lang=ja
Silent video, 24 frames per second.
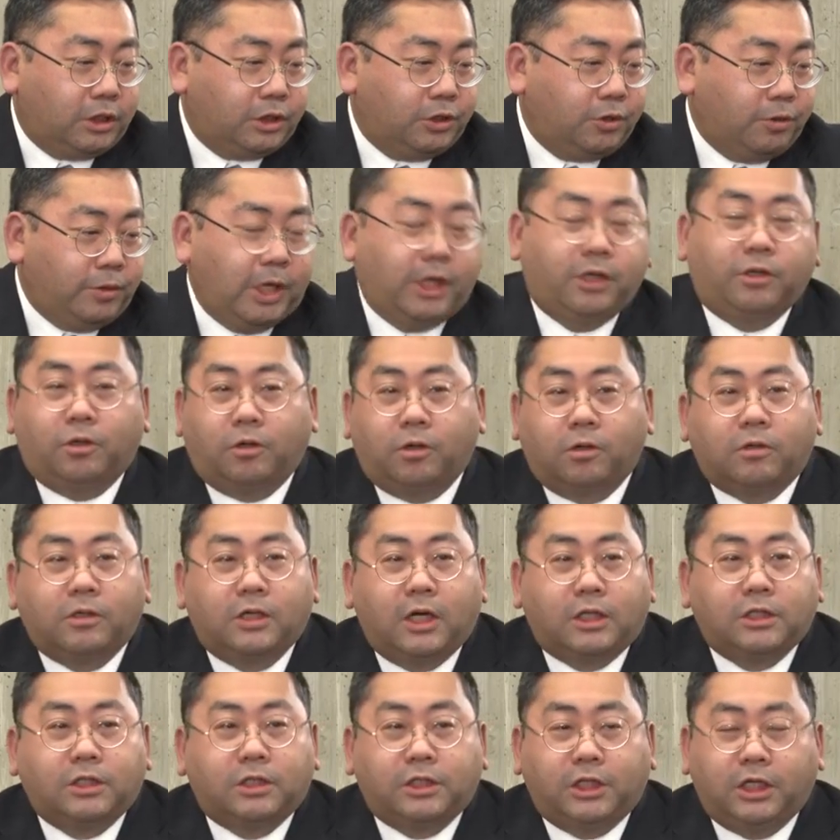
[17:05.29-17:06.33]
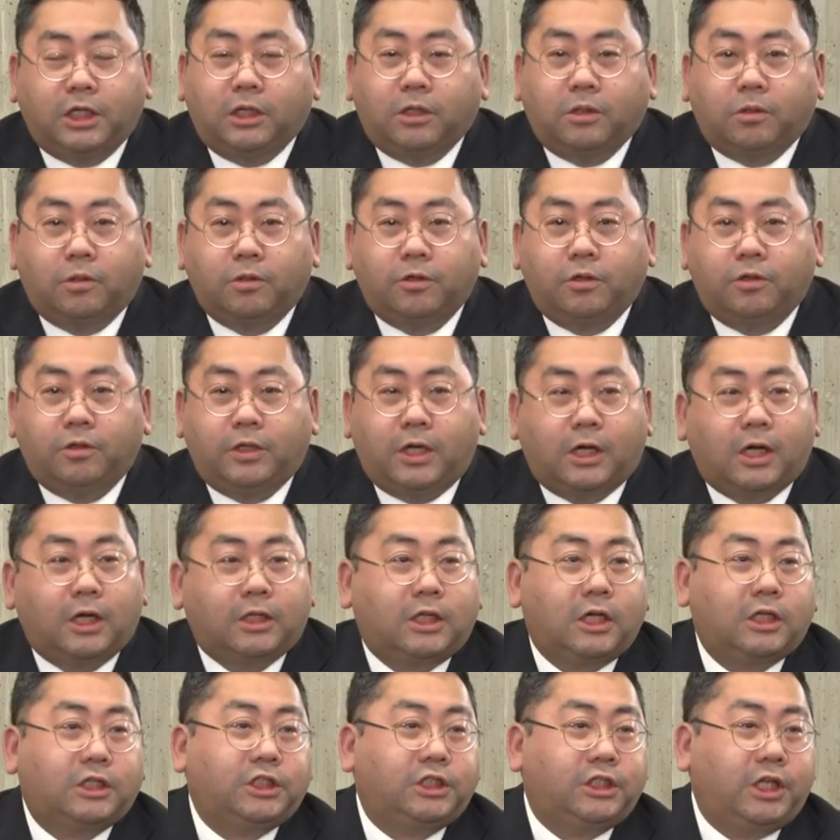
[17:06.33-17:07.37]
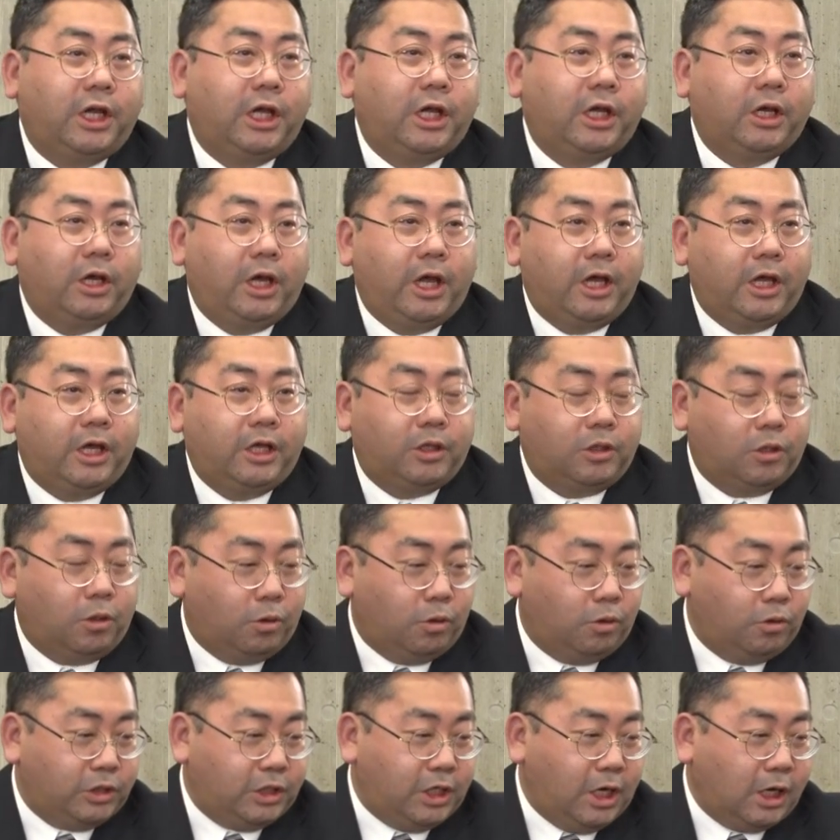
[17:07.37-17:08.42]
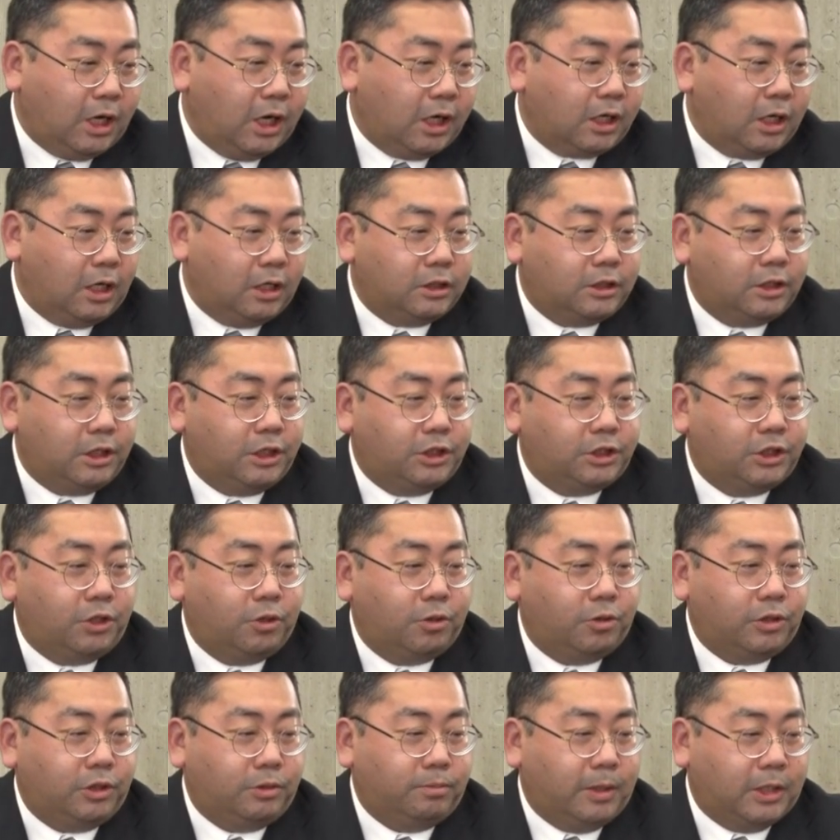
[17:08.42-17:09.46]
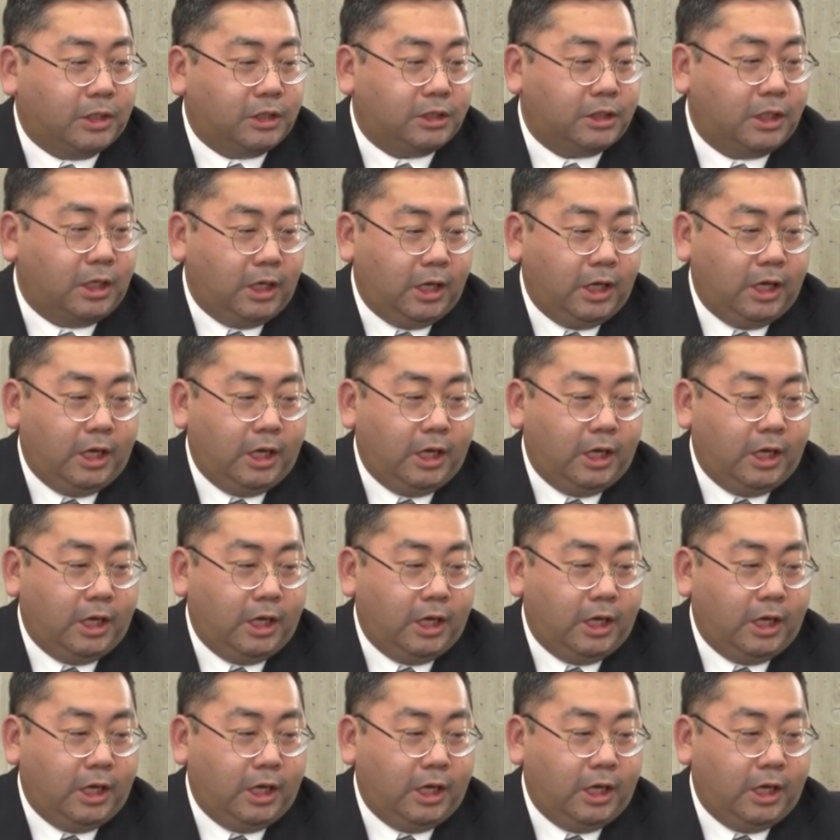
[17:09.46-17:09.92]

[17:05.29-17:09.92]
去年の6月にこのような形で、えー、っと、大家が完成しております。